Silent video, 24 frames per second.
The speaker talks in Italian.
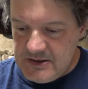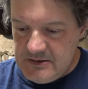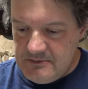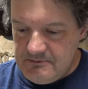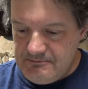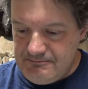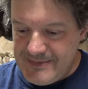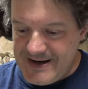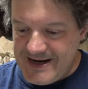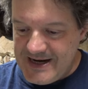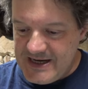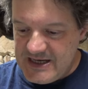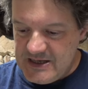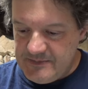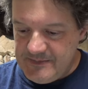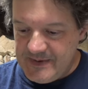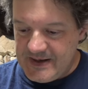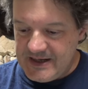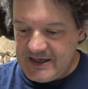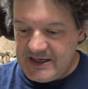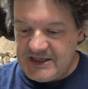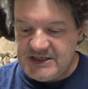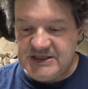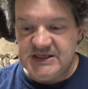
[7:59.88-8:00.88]
mai
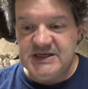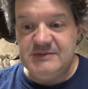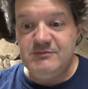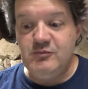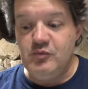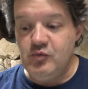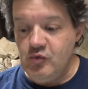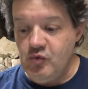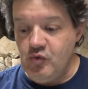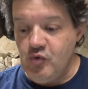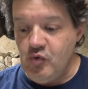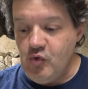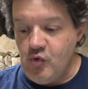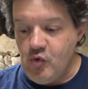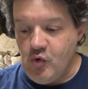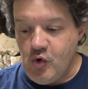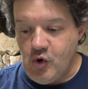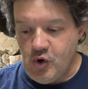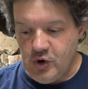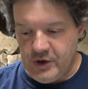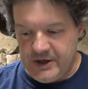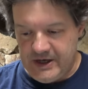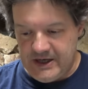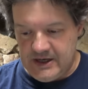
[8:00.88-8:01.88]
perché si
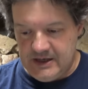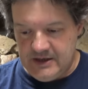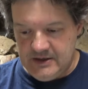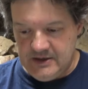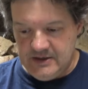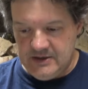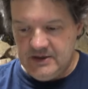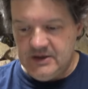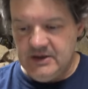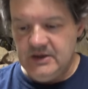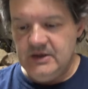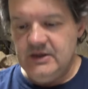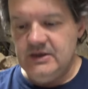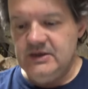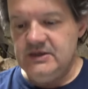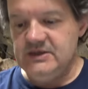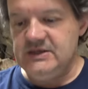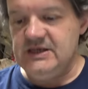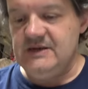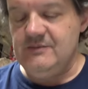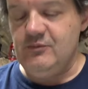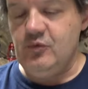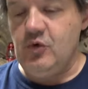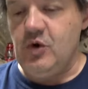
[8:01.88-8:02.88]
muore,
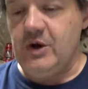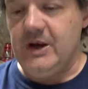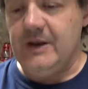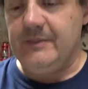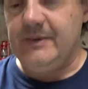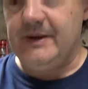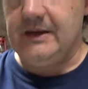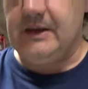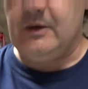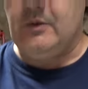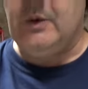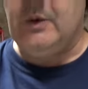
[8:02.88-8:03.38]
si muore perché